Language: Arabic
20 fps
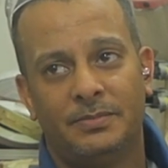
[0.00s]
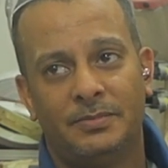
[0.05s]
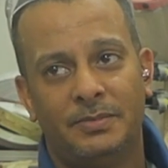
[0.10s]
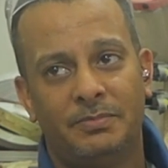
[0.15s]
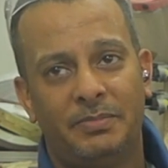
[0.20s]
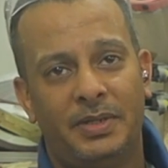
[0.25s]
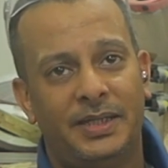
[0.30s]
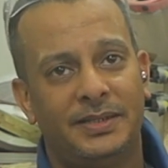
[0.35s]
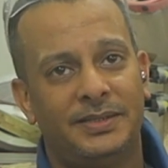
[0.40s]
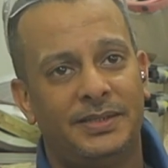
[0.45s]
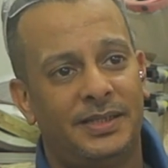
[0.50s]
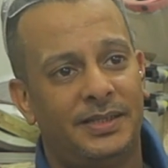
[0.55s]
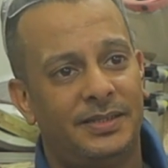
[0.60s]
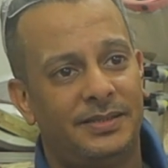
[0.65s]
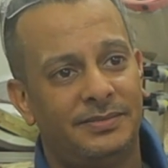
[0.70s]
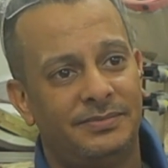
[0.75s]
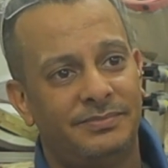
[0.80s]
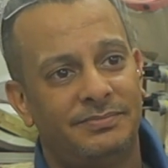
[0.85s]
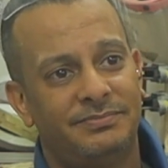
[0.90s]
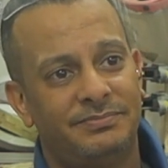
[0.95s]
من
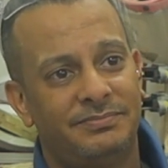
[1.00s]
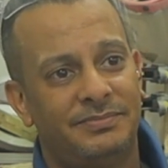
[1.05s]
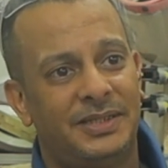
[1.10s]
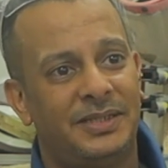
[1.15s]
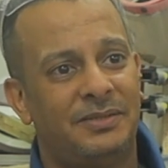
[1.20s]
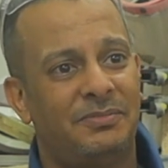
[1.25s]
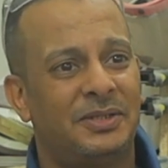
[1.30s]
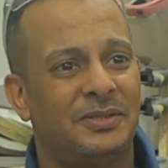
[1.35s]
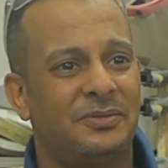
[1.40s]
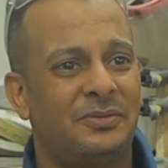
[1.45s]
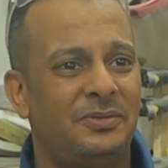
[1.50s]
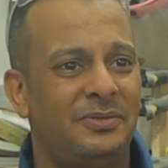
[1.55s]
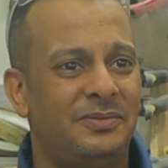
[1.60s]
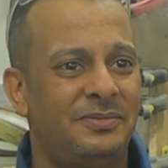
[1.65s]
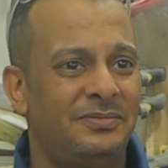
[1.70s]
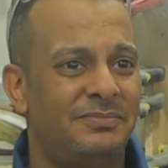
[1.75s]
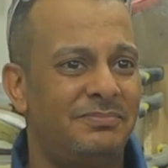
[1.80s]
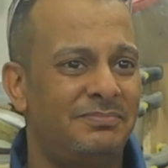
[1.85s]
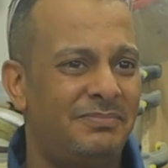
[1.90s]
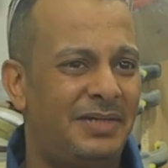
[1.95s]
بعدها مثل ما
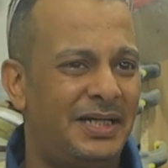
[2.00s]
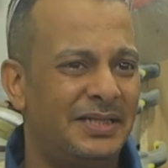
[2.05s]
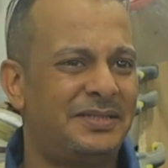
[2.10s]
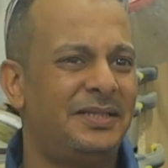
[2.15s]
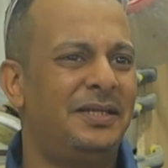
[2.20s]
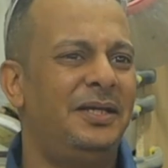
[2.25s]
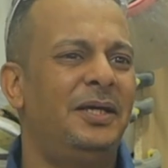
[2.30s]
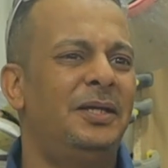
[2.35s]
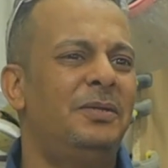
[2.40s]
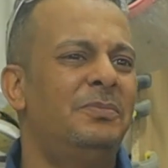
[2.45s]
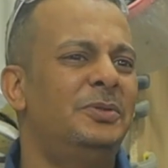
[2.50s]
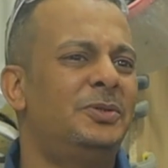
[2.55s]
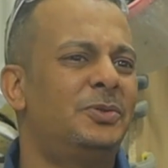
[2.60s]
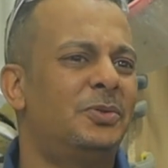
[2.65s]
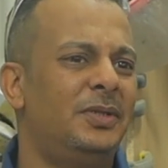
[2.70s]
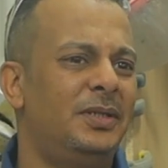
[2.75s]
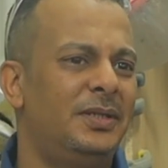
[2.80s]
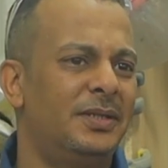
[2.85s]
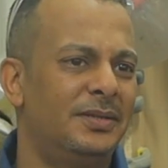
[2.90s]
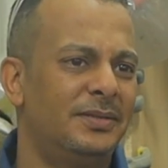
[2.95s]
تقول مات الحلم
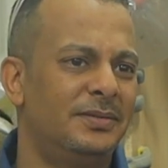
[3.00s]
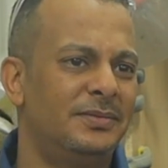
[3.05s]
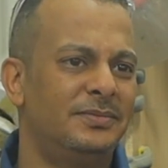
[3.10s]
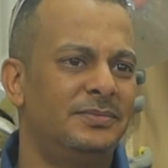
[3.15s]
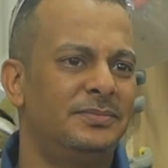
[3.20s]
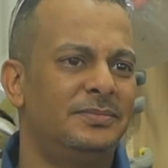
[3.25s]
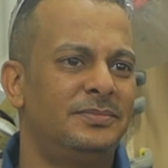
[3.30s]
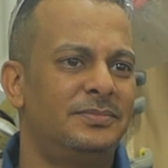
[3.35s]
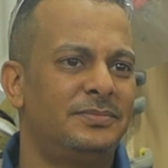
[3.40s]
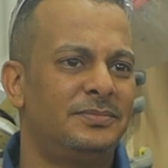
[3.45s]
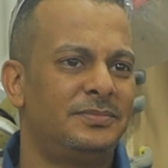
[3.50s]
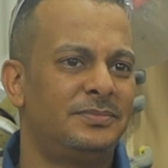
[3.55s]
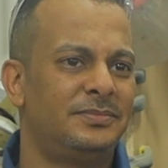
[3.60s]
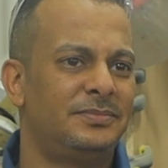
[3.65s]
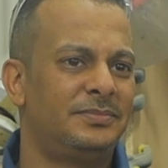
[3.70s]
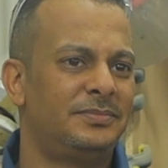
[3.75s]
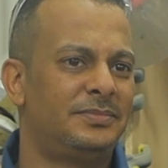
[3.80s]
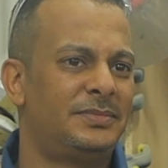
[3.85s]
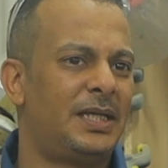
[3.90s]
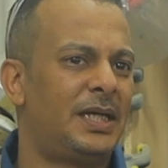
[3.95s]
شوية
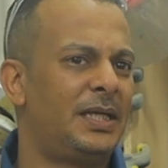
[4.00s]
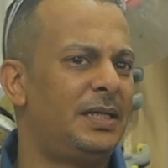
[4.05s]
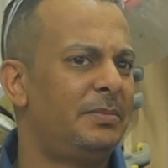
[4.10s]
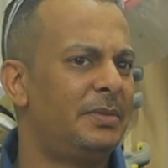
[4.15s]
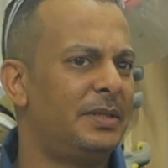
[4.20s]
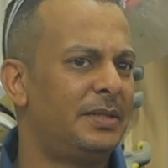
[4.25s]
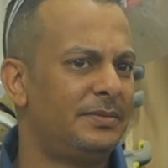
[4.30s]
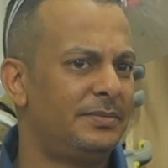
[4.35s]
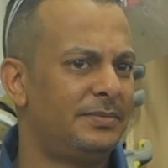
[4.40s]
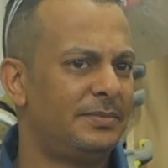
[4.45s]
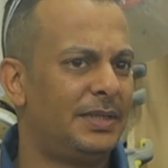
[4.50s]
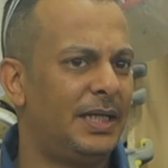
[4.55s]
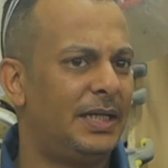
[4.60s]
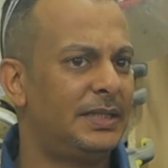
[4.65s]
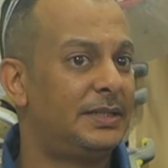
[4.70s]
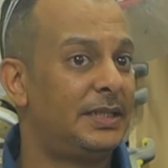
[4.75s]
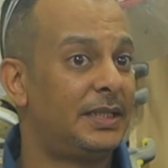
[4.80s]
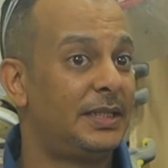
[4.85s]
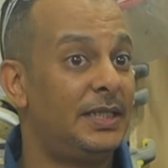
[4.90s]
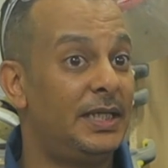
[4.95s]
تقريبا
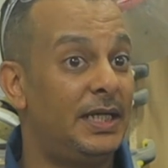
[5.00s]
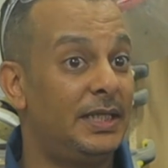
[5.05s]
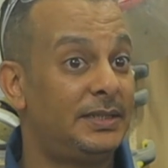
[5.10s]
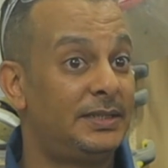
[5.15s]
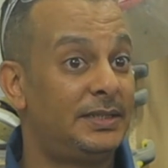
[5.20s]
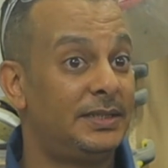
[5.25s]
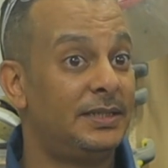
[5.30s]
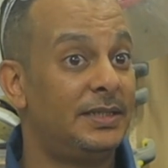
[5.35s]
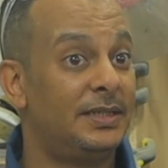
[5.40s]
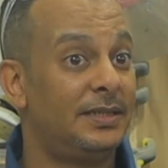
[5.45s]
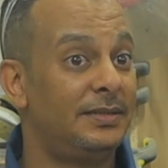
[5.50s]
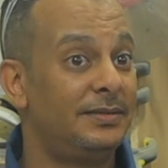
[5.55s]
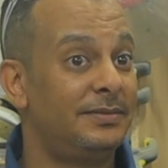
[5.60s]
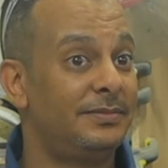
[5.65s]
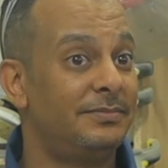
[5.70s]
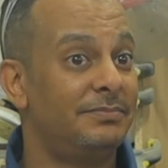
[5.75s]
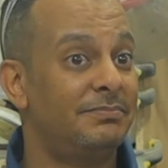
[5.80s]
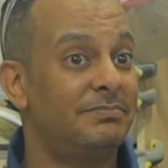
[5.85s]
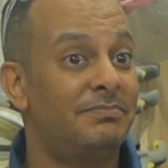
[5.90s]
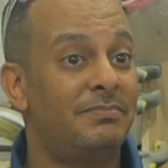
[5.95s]
قعدت 12 سنة
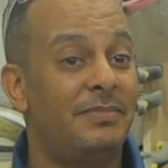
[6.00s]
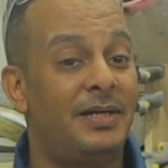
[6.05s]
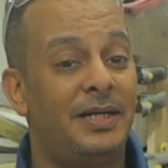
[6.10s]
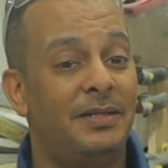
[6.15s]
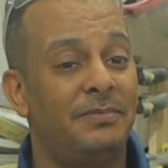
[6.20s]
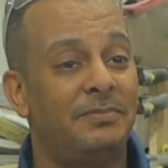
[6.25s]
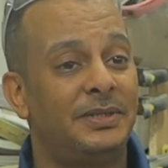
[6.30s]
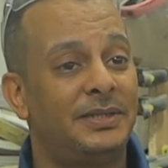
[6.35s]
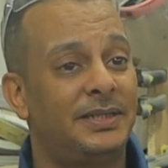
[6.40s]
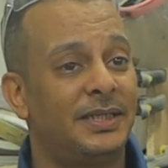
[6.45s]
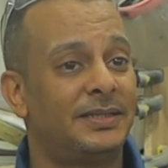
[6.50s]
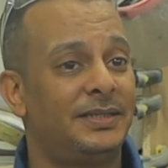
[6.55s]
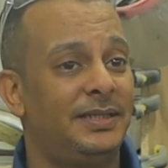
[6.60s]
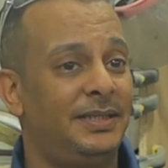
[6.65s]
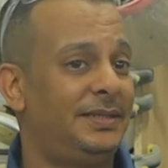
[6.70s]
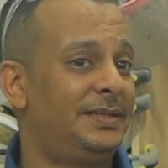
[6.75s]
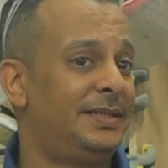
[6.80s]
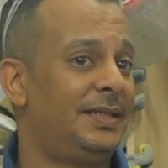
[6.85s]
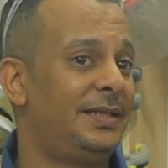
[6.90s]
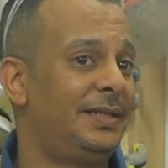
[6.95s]
ما مسكت
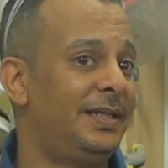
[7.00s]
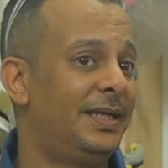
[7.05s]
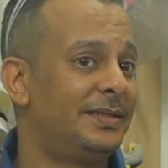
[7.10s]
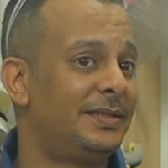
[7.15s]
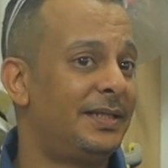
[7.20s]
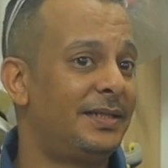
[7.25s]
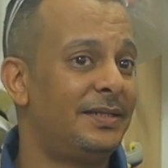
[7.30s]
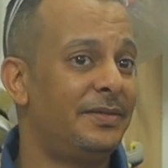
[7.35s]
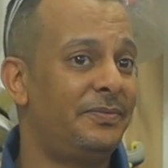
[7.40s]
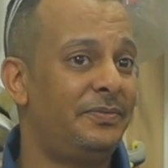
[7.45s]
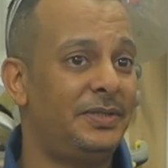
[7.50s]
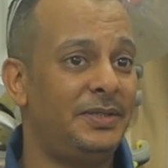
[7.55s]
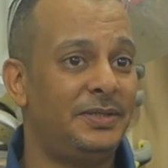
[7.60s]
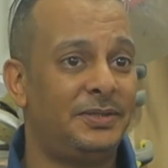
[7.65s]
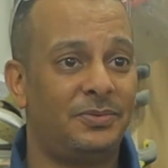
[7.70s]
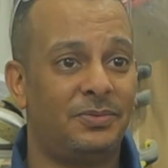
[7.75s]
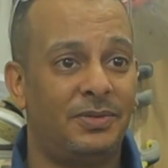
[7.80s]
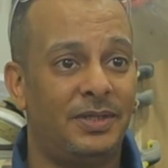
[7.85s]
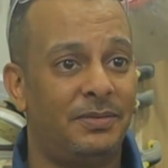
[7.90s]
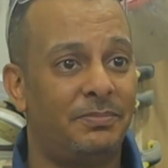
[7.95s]
حتى لا
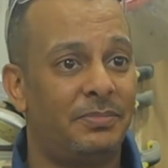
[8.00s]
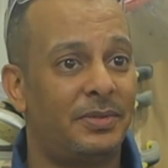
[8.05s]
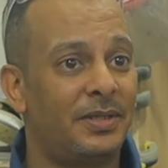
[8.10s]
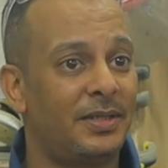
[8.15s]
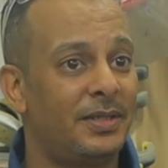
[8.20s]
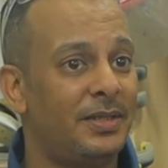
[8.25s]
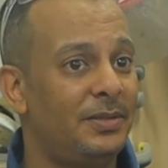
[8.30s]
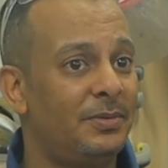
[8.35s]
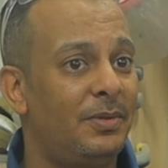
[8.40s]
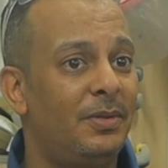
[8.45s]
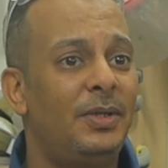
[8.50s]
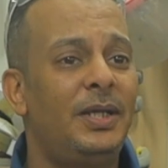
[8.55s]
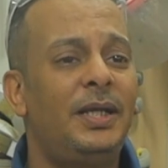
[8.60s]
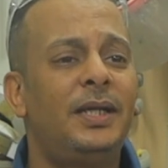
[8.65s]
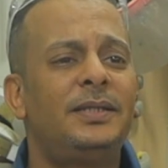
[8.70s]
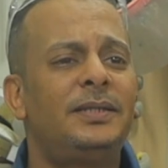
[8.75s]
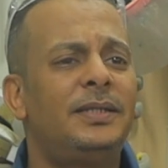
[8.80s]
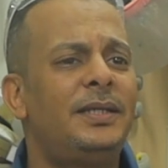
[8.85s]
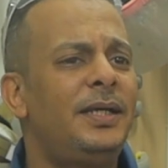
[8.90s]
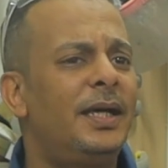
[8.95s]
درنفيس ولا برغي
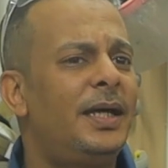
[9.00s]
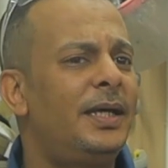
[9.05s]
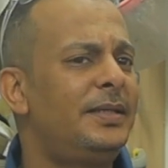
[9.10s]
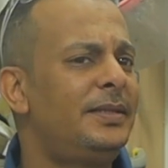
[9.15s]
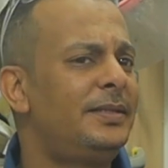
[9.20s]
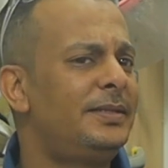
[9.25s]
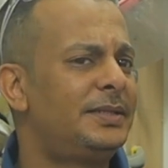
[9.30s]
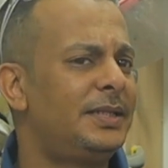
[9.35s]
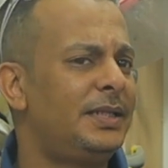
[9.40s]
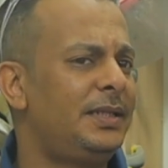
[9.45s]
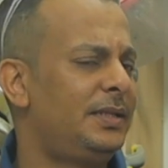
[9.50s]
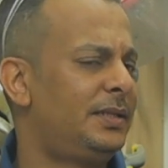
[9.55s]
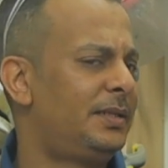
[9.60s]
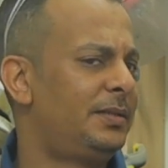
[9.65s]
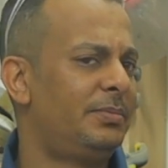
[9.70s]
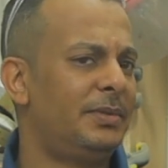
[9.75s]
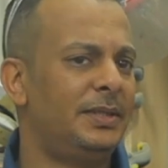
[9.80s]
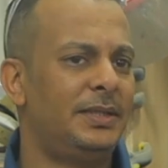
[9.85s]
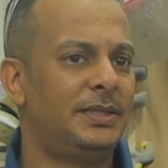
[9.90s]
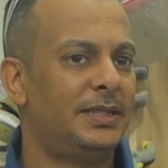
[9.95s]
ولا أدري عن شيء
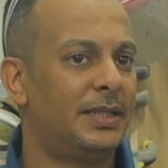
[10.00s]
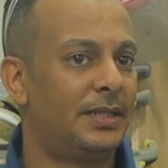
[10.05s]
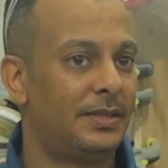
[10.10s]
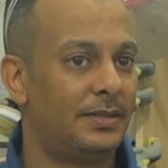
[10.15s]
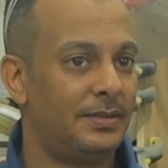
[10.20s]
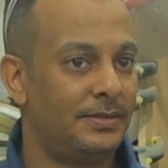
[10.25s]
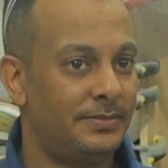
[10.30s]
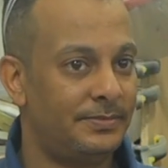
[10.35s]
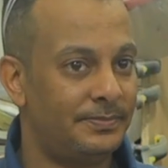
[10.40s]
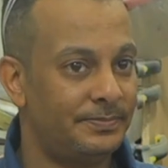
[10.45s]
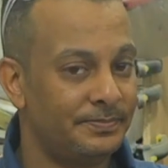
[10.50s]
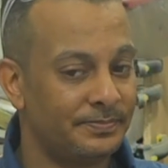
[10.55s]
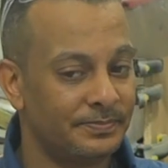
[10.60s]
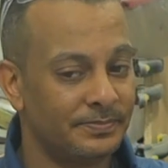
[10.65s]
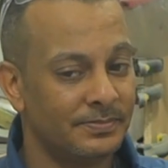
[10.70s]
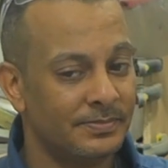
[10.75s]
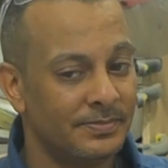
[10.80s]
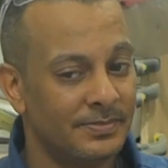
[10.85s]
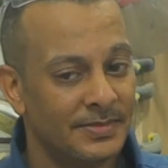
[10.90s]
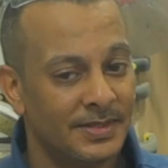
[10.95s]
اسمه نجارة
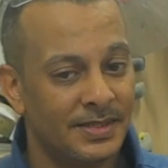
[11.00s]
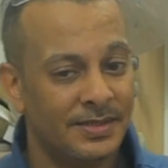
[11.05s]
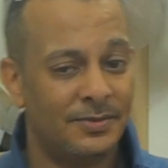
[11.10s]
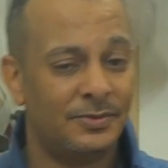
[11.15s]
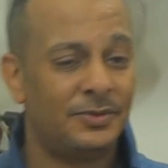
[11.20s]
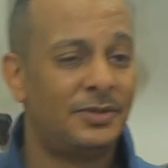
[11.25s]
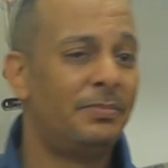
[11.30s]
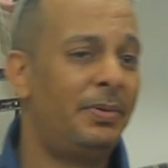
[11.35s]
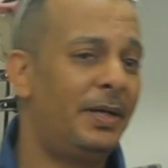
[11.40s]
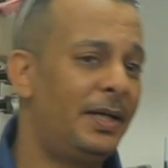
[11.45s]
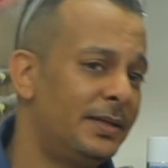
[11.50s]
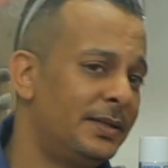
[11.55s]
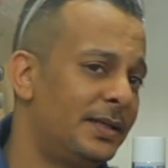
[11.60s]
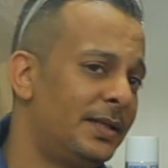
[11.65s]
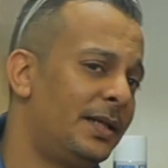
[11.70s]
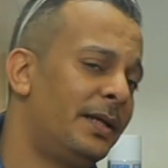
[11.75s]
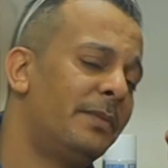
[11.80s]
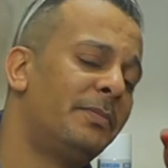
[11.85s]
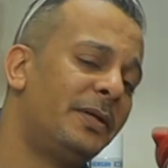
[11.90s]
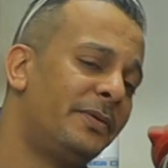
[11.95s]
سبحان
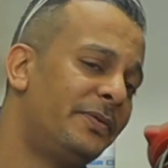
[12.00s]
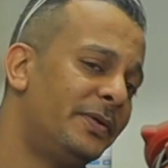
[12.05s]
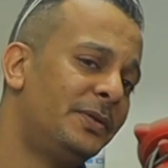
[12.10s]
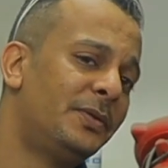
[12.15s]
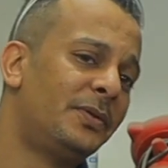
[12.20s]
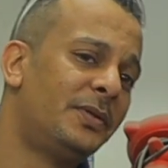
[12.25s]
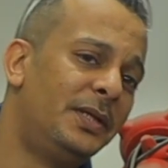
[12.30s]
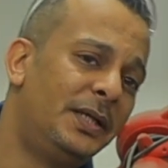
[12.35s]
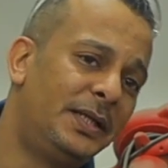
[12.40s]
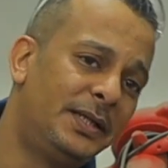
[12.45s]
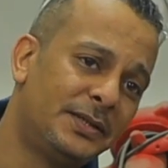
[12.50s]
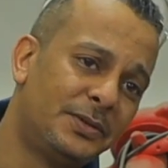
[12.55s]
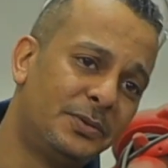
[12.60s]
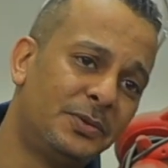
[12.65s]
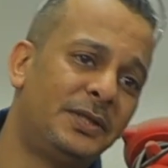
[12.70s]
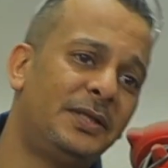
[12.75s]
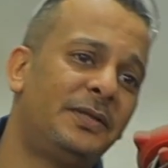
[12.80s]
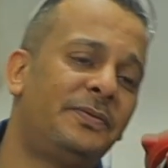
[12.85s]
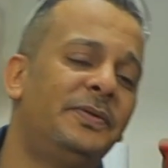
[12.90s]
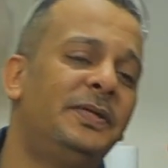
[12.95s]
الله ب 2012
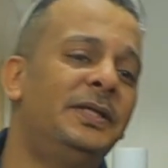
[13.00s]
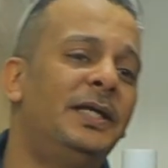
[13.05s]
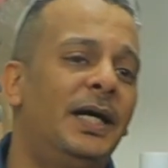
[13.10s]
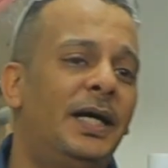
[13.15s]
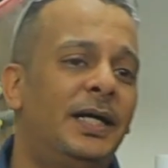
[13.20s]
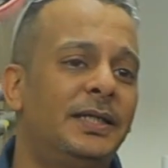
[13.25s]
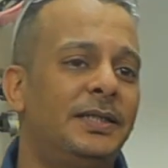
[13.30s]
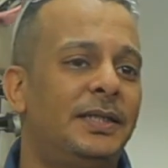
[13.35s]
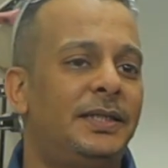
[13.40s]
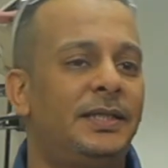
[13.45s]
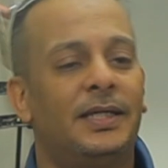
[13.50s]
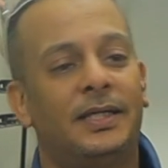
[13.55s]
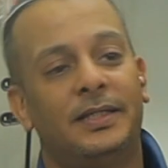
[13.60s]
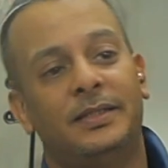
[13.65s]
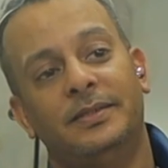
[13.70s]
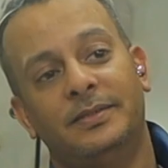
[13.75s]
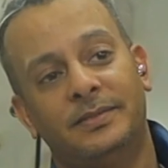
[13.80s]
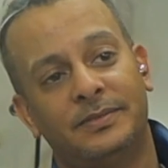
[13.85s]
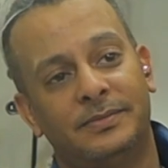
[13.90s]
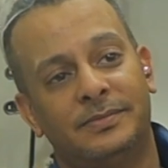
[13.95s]
يصير فيني حادث
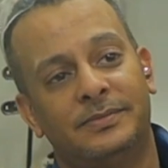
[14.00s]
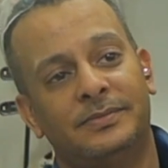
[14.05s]
ثاني